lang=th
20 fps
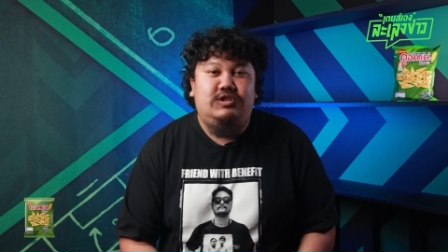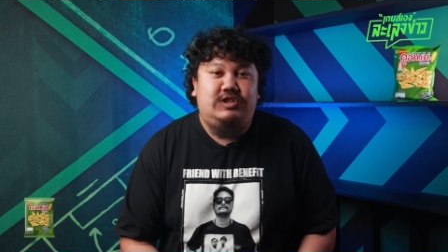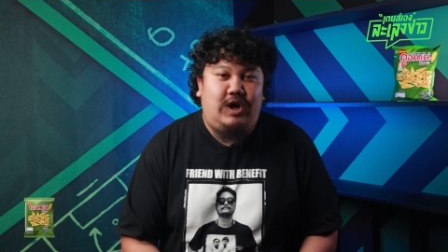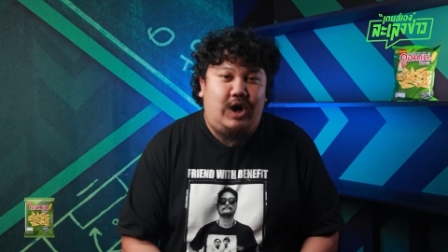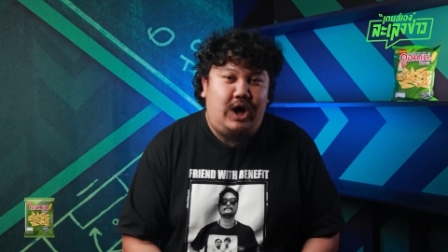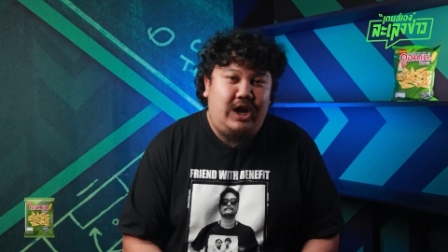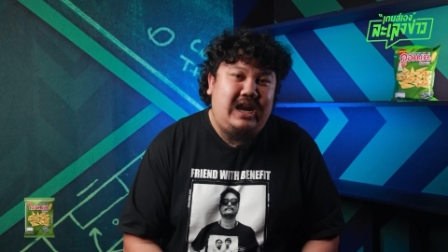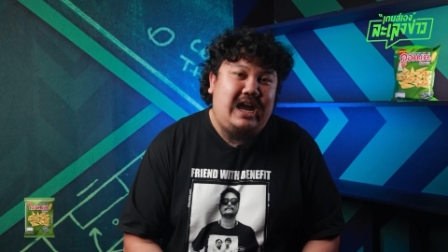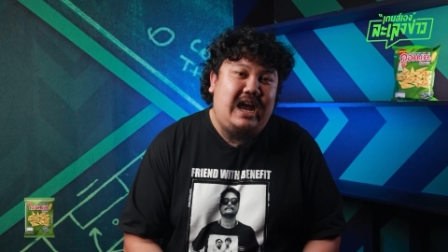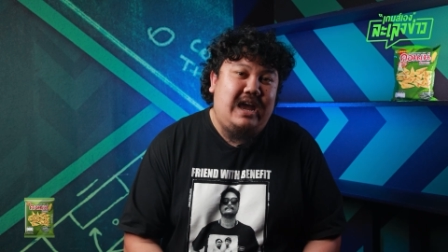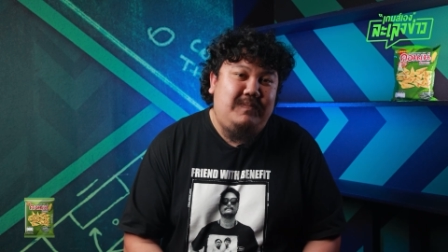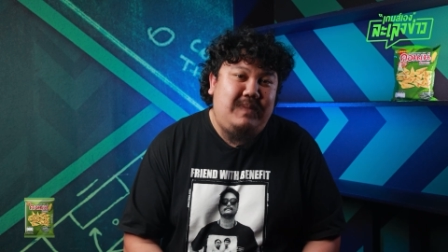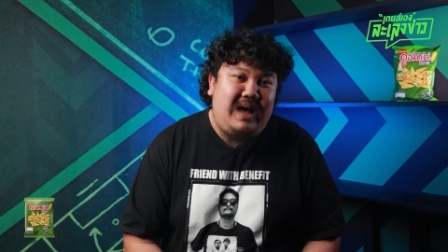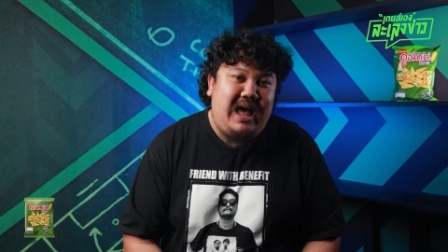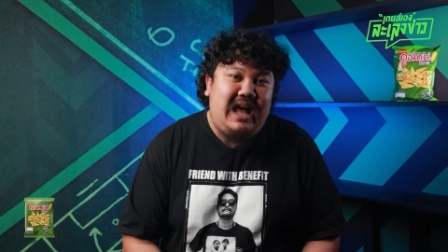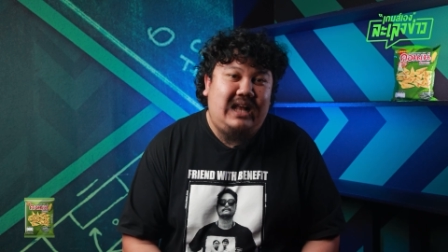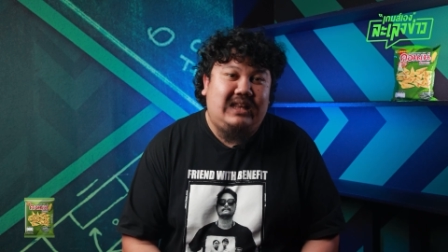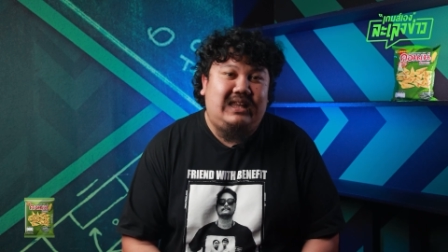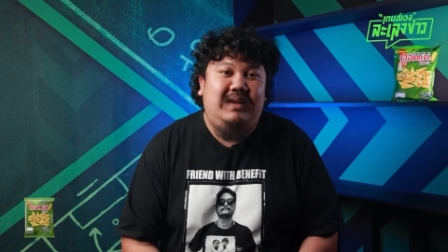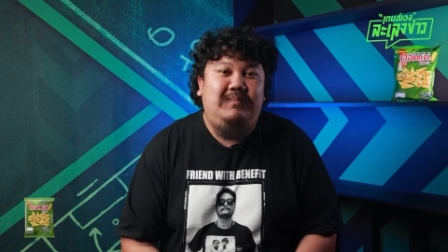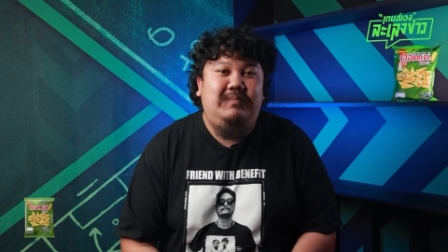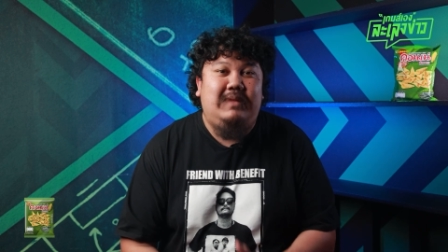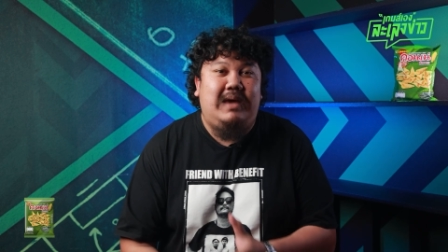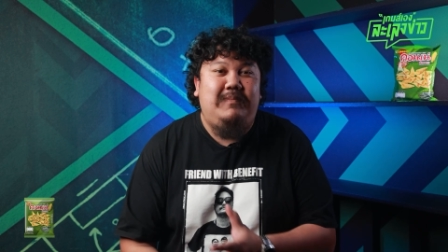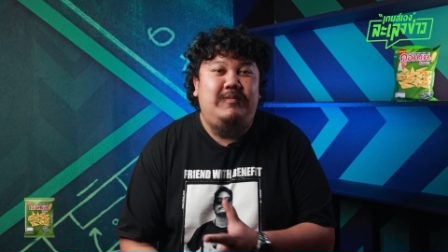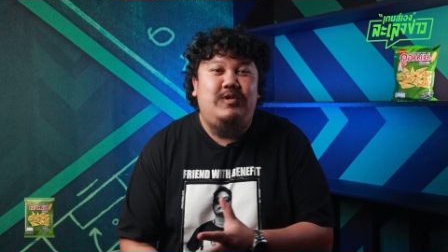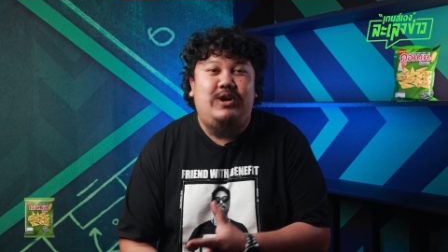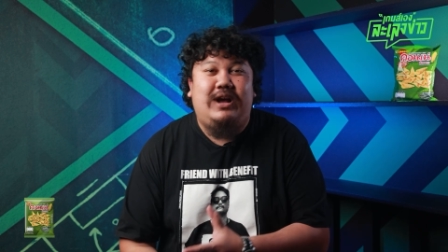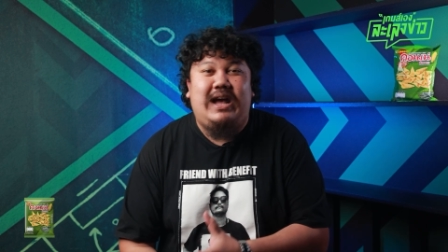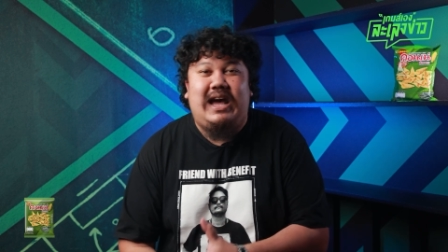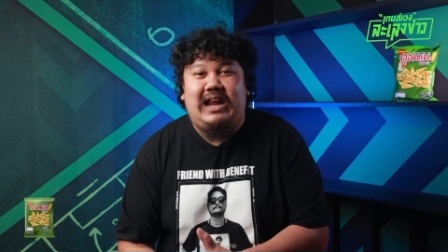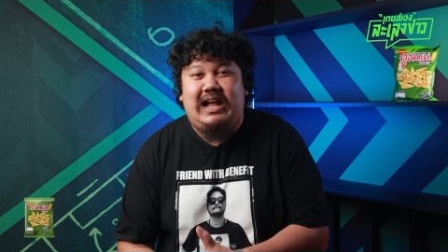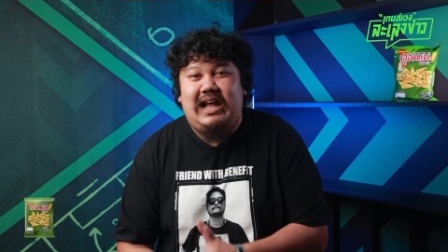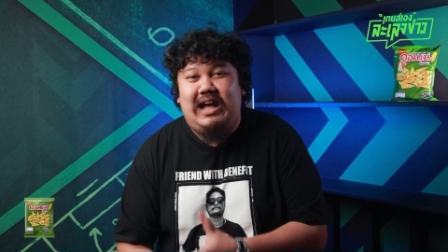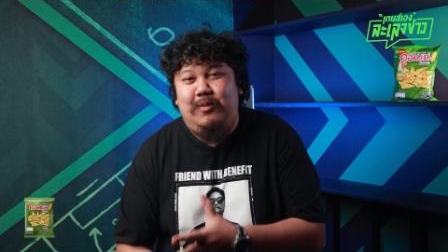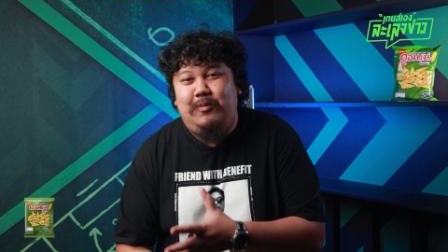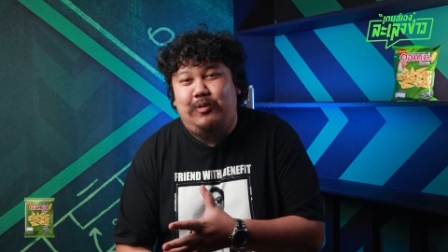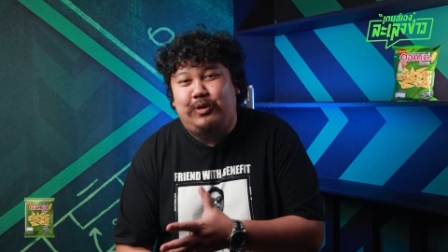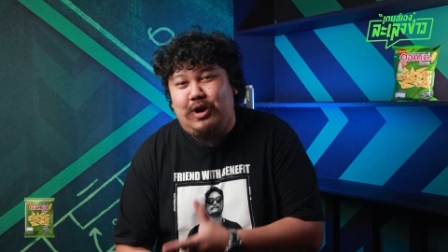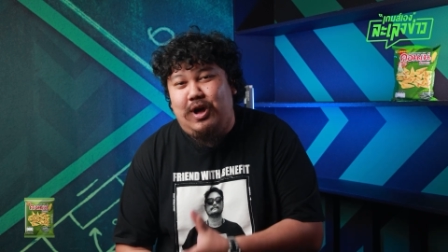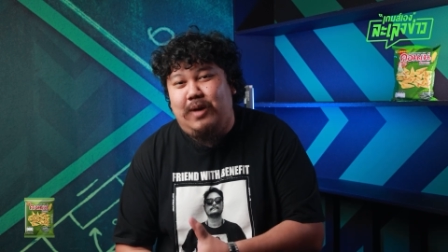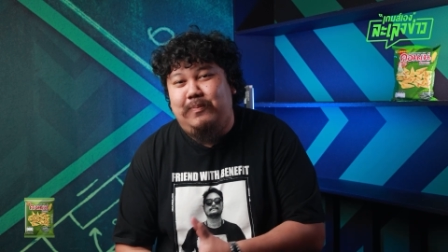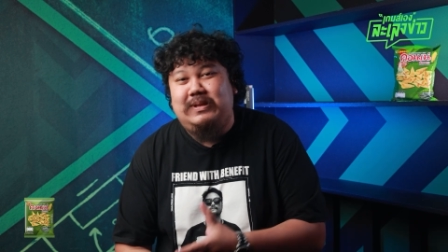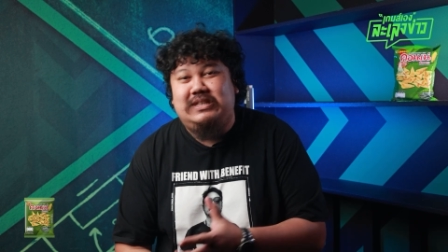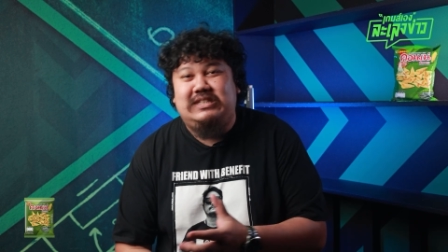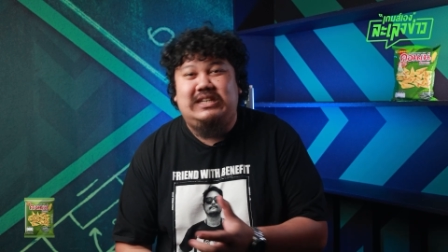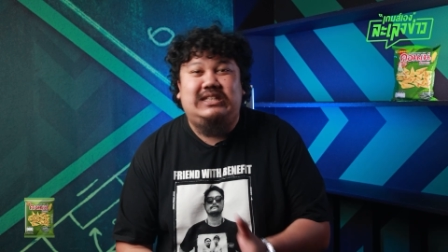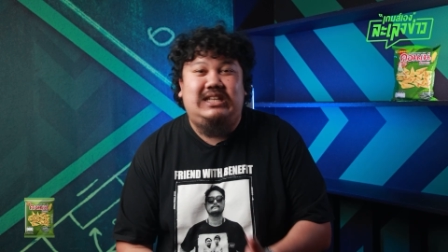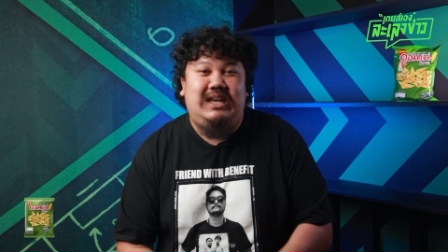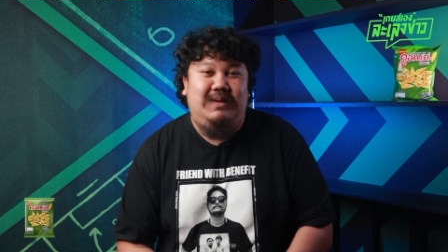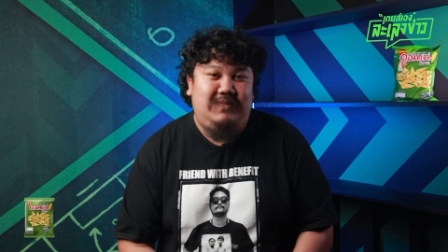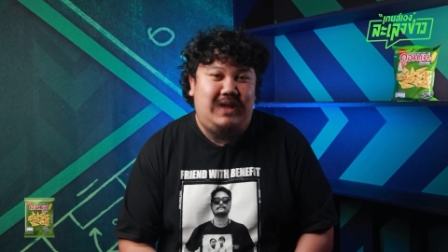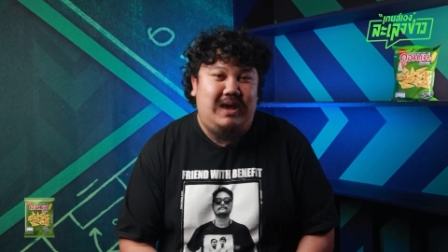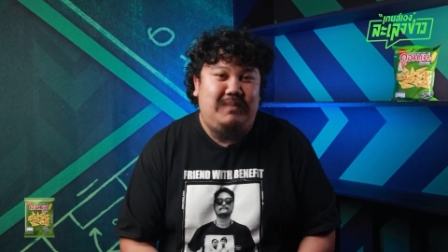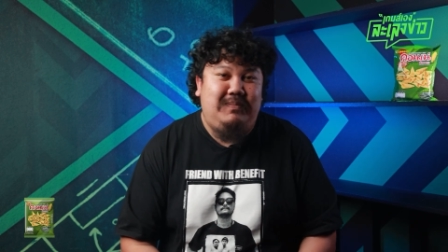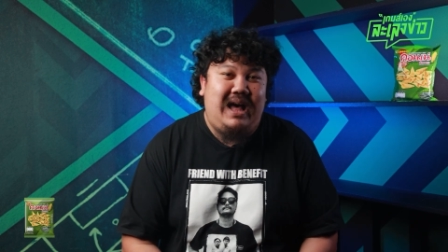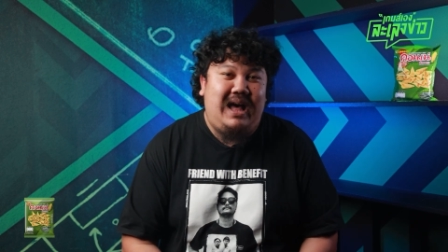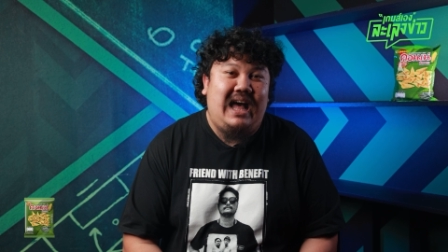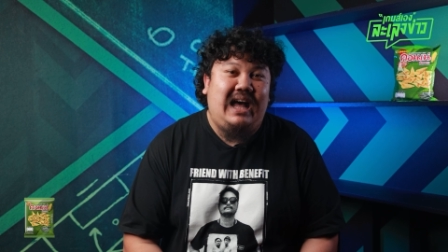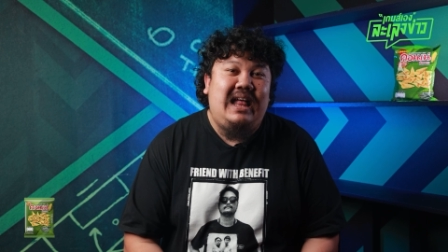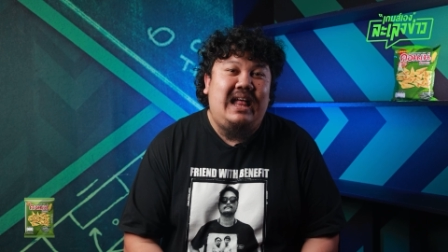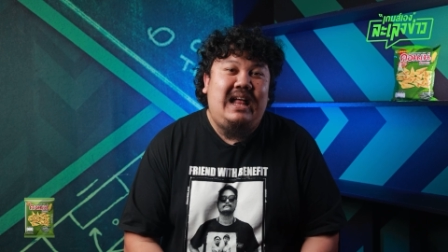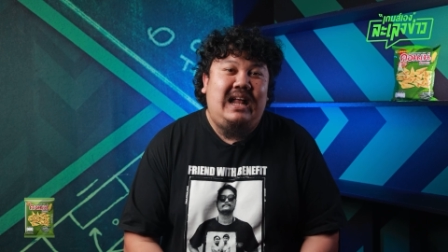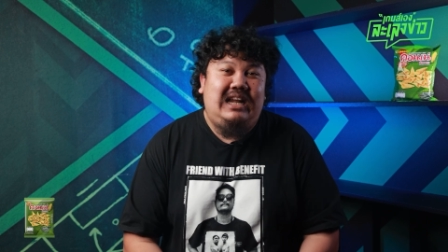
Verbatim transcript: สรไหนบ้างทีมไหนมีโอกาสเข้ารอบไปเจอทีมไหนบ้าง